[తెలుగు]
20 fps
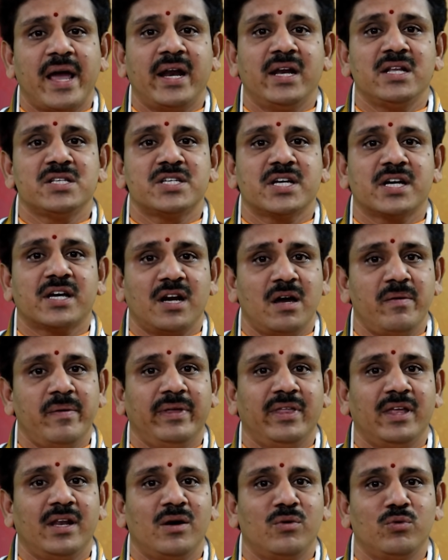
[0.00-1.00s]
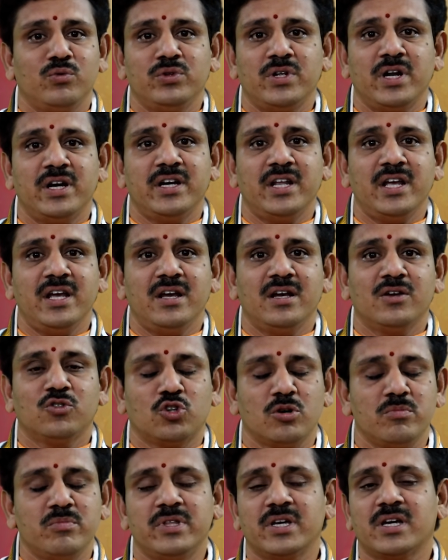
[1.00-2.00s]
ప్రయాణించే గ్రహం ఏదైనా ఉందంటే
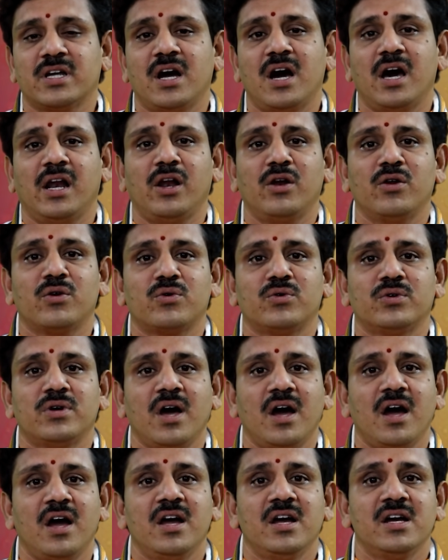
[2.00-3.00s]
తొమ్మిది గ్రహాలలో కూడా